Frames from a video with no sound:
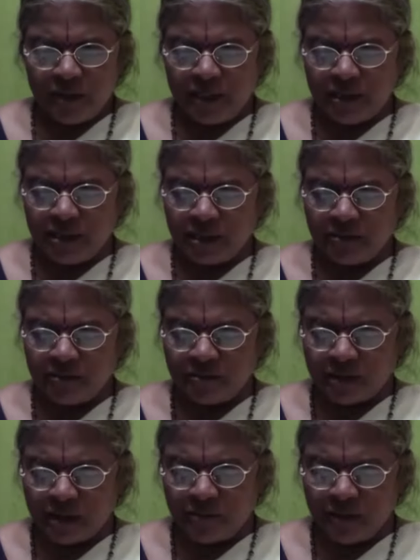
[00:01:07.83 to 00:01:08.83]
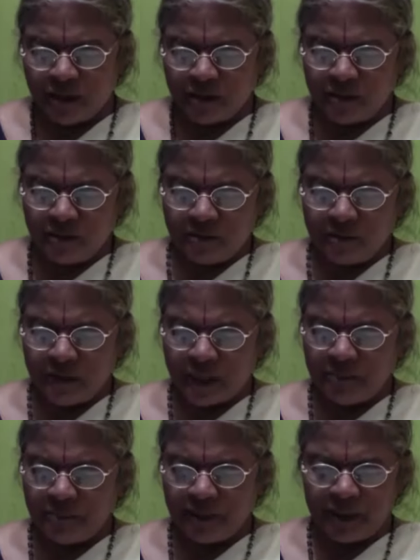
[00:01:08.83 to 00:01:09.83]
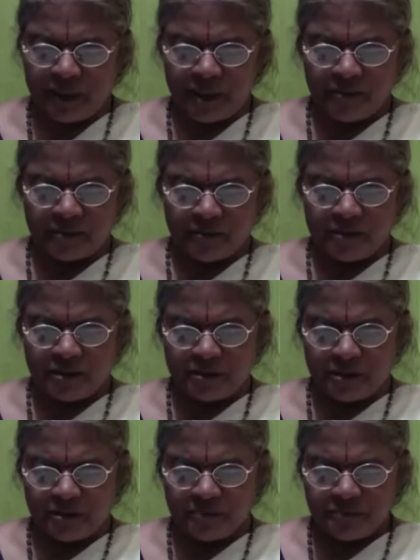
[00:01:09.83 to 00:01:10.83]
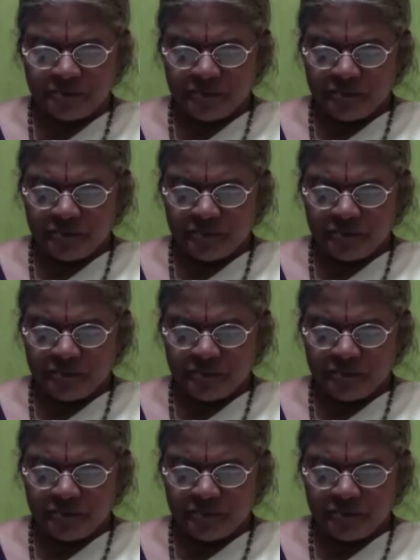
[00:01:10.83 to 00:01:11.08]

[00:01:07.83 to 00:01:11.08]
மணிக்கதமம் திறப்பாயோ மறைப்பெல்லாம் தவிர்த்து